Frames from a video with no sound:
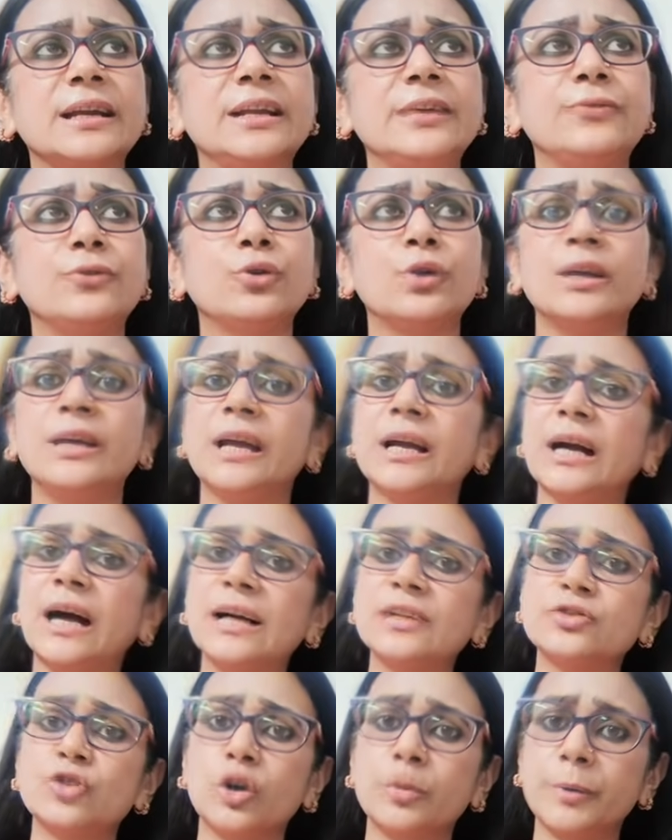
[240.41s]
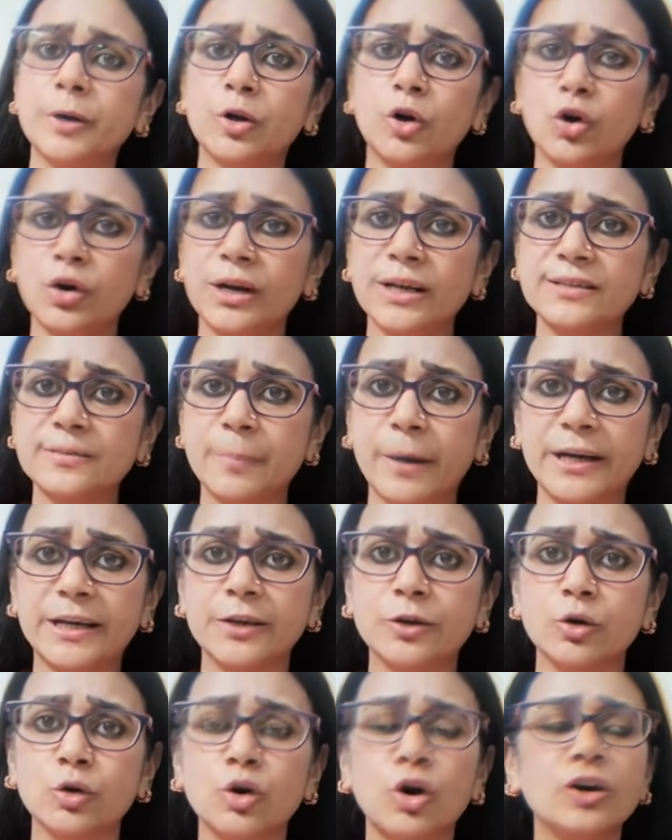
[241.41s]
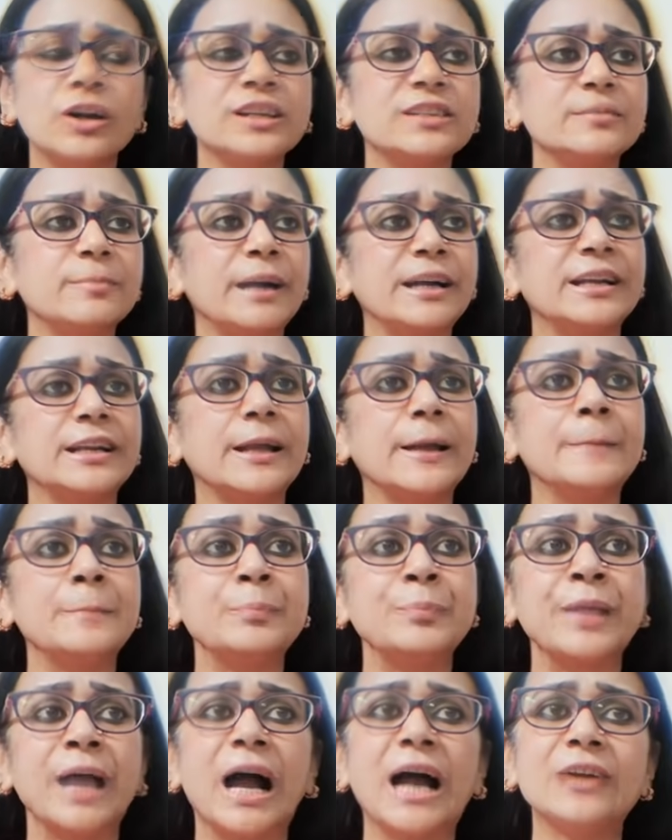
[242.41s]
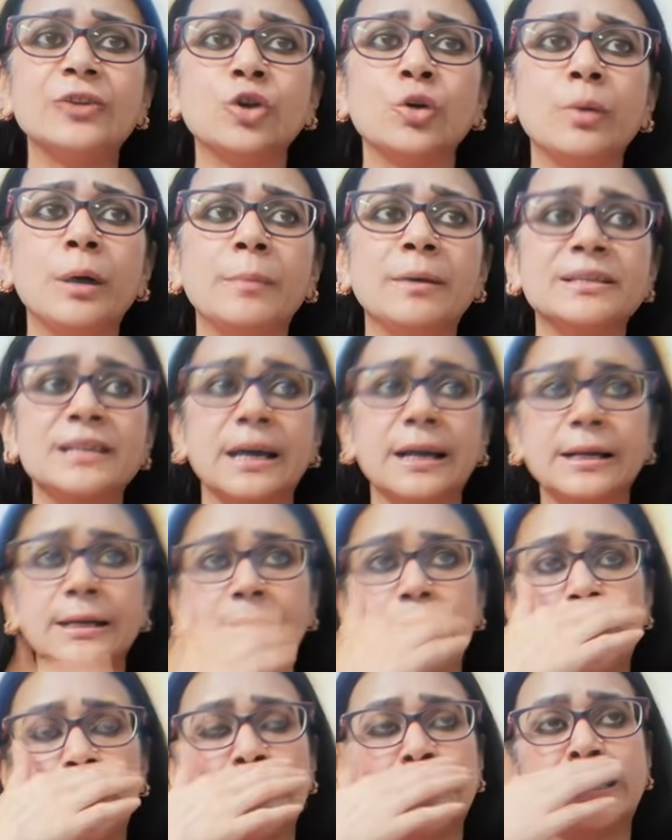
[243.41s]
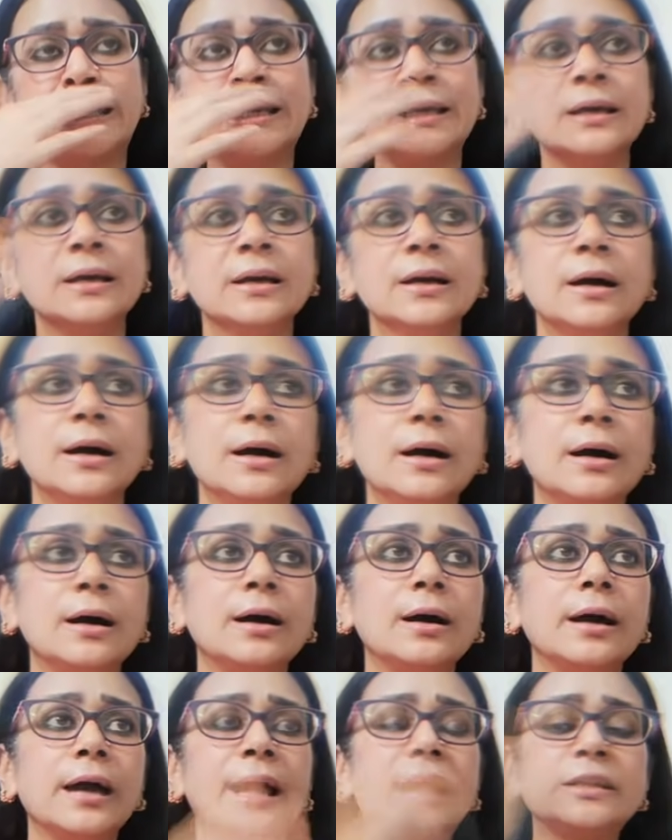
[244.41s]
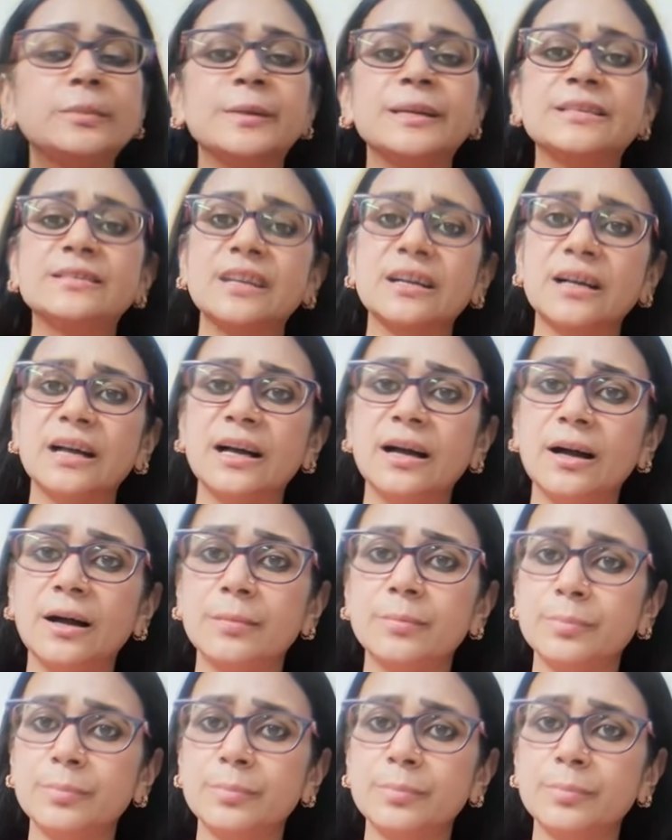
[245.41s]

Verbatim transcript: तकलीफ हो रही है खासतौर पर कांग्रेस पार्टी को कांग्रेस पार्टी ने हाई तोबा मचा रखी है कि आ, हेल्थ मिनिस्टर का